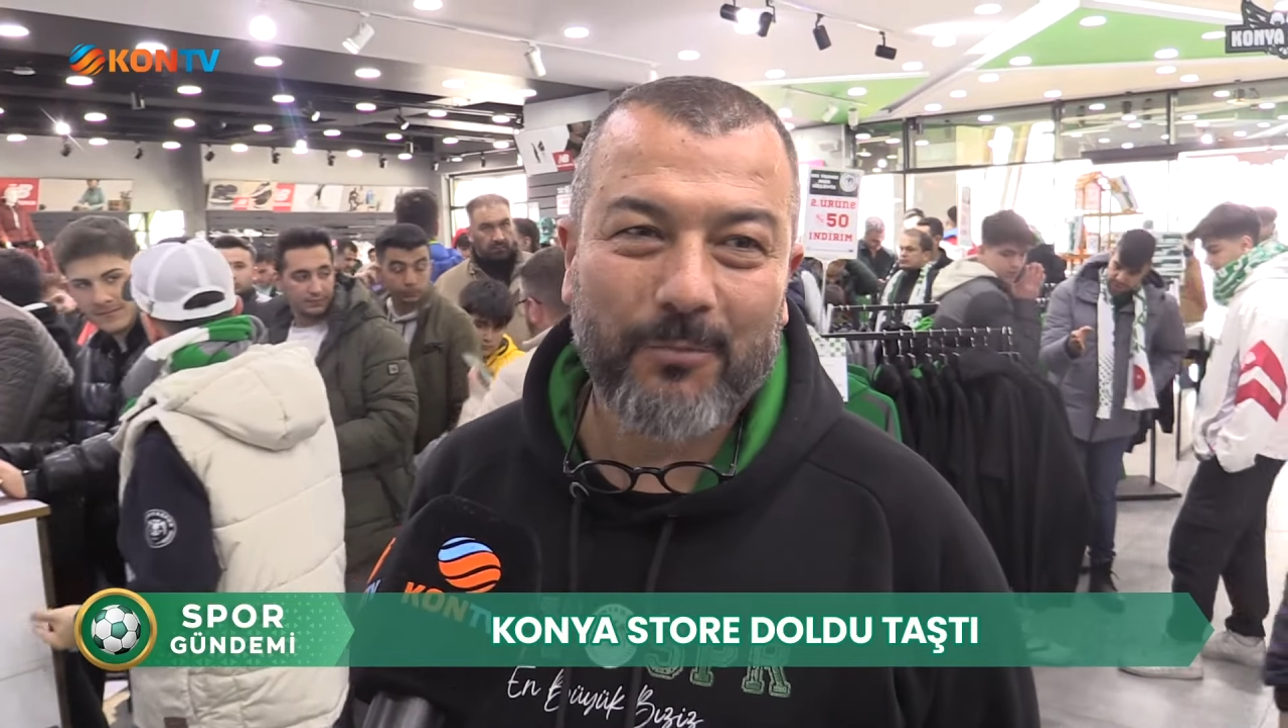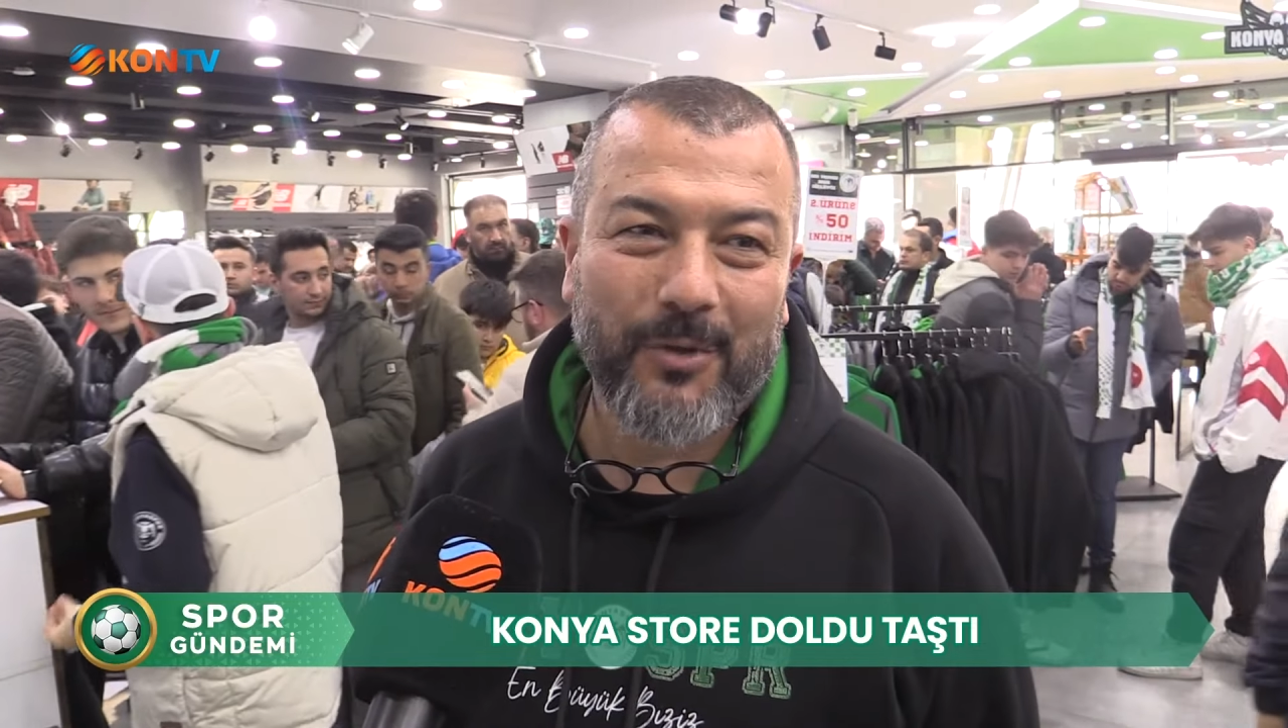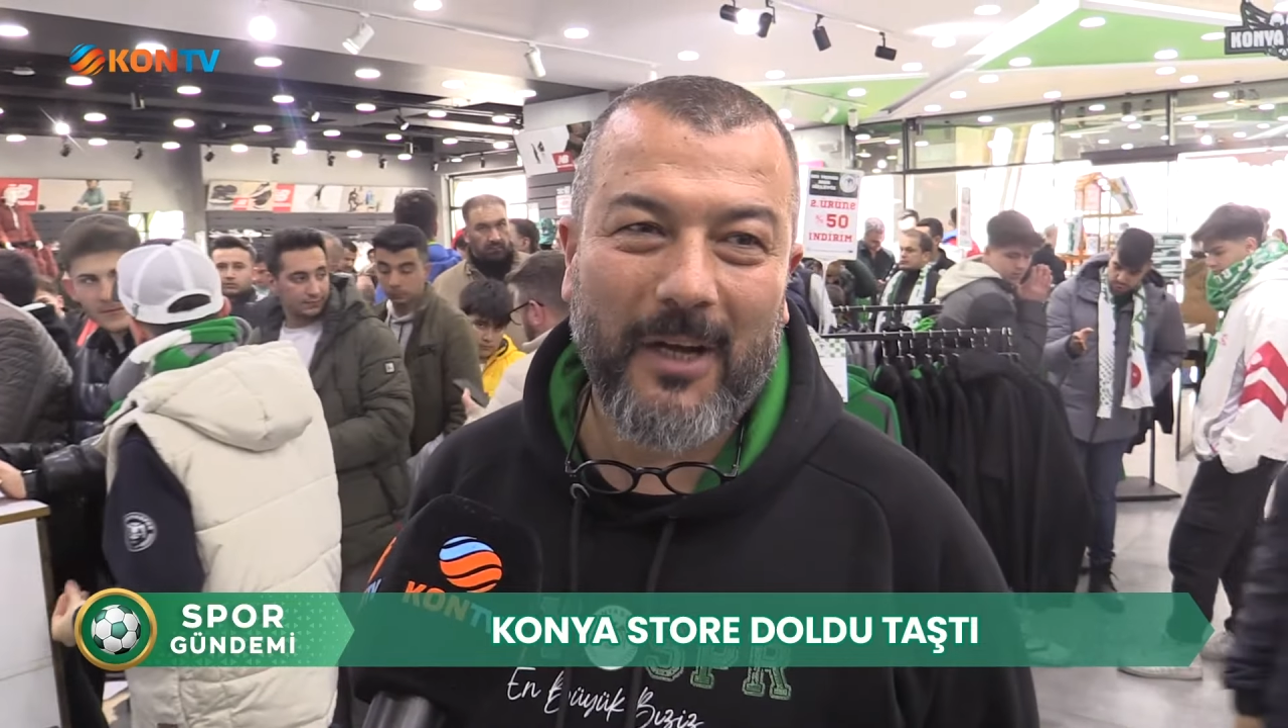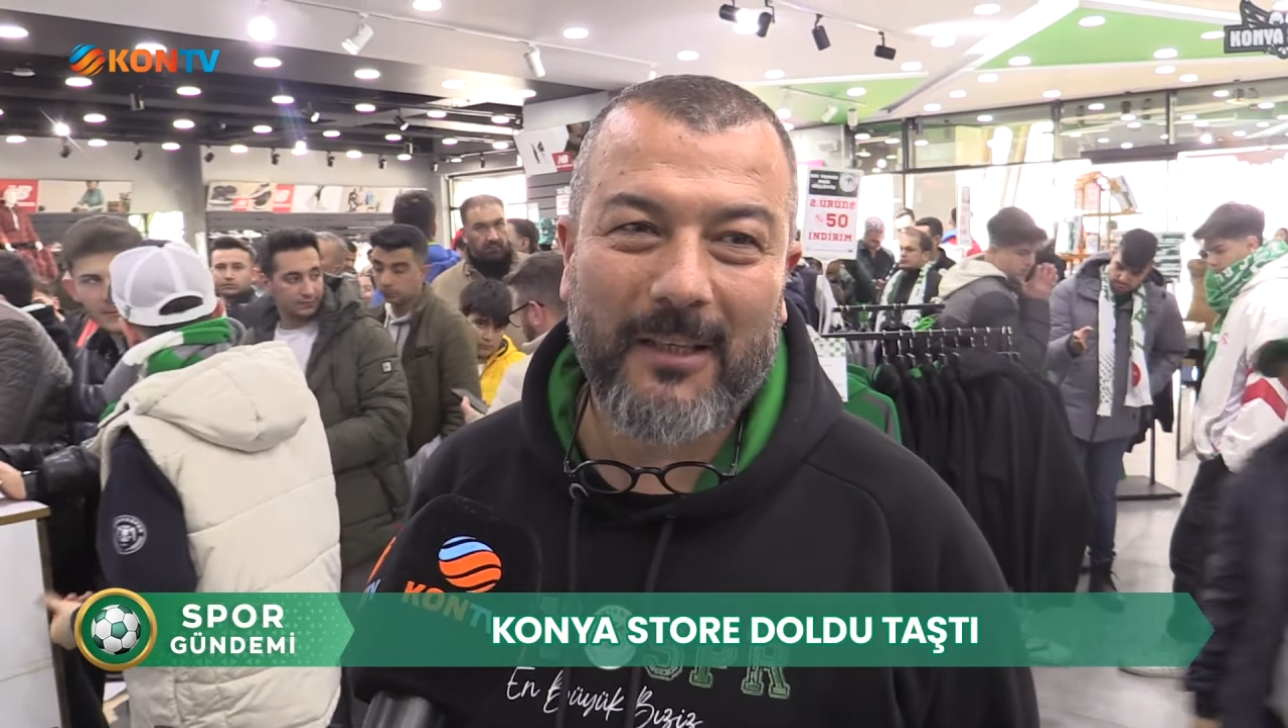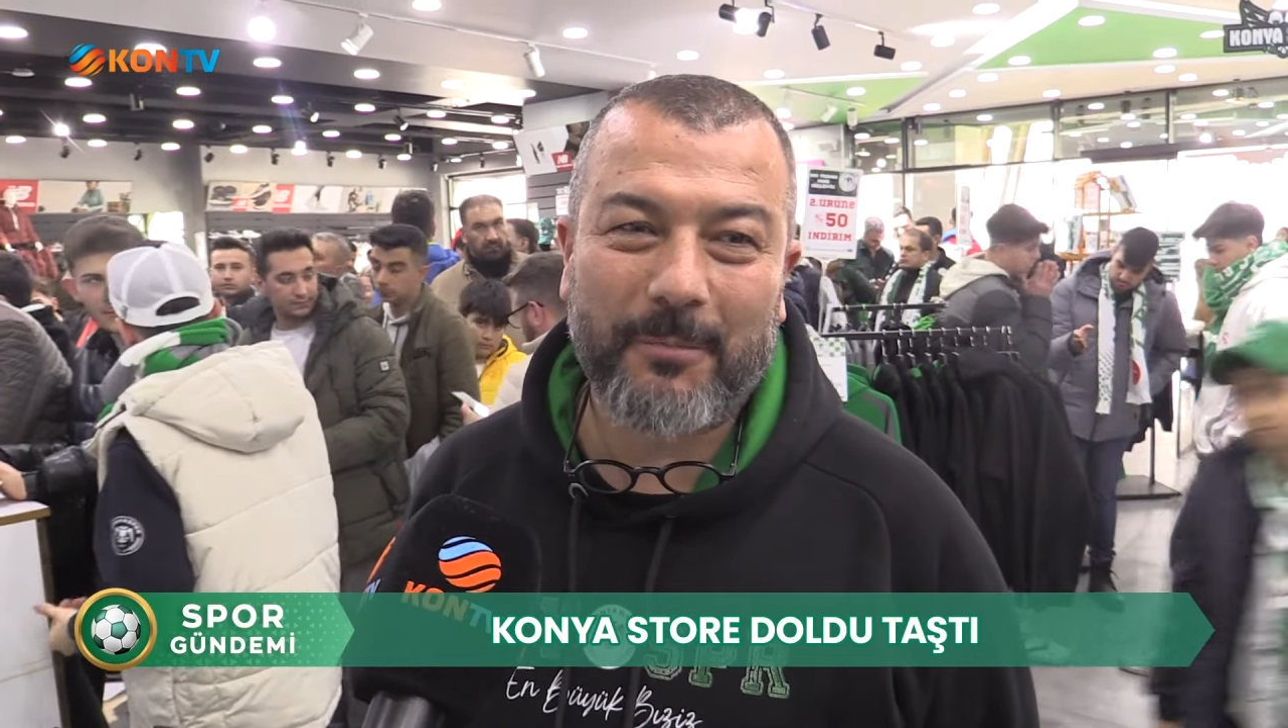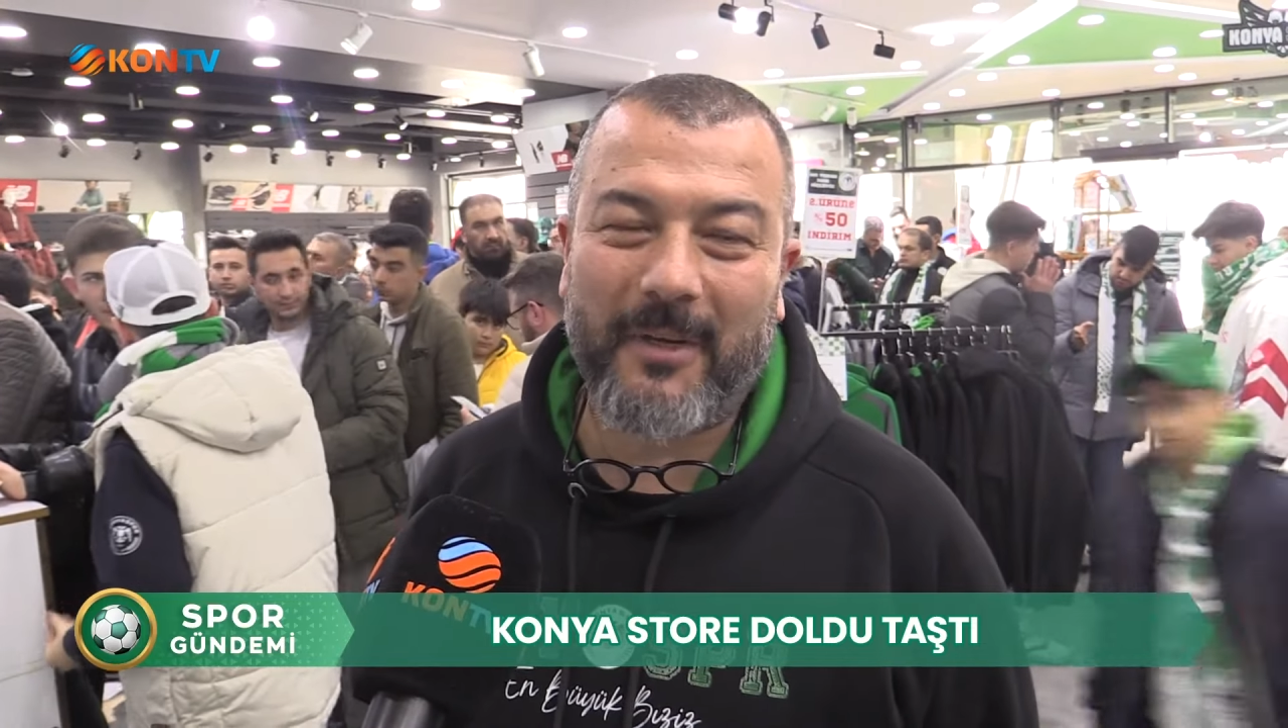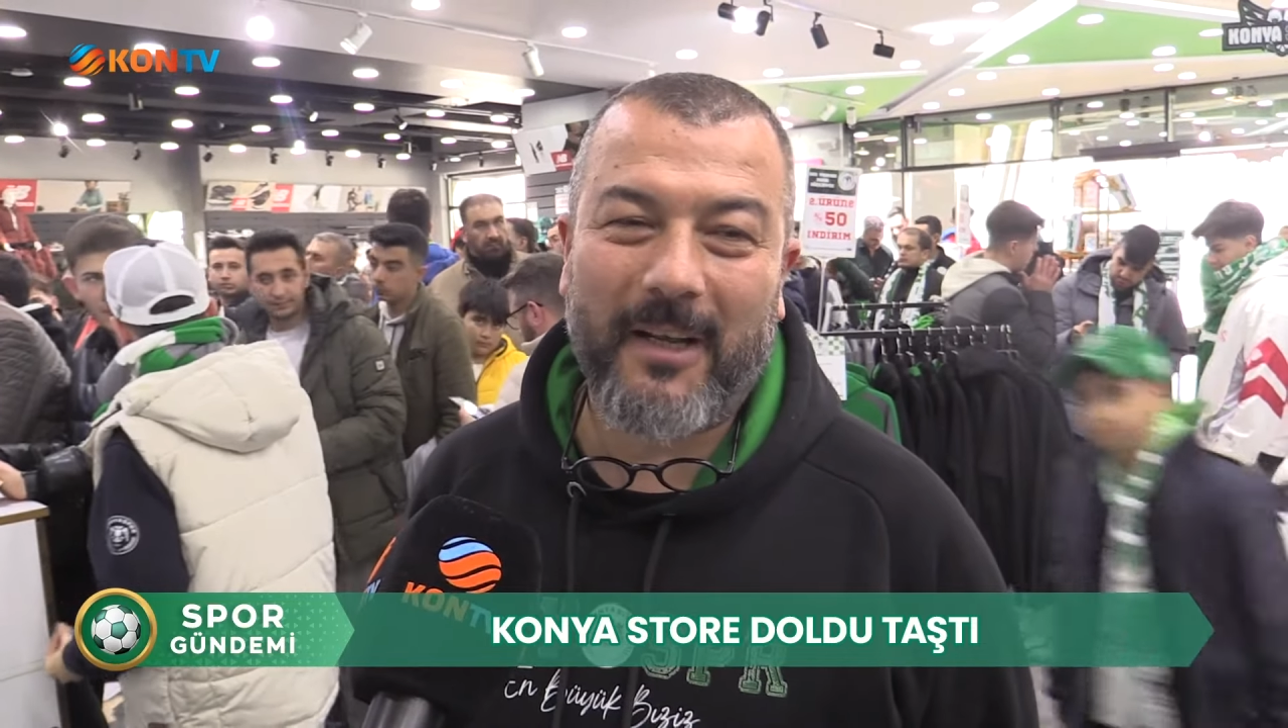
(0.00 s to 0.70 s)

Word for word: Bunu artık bir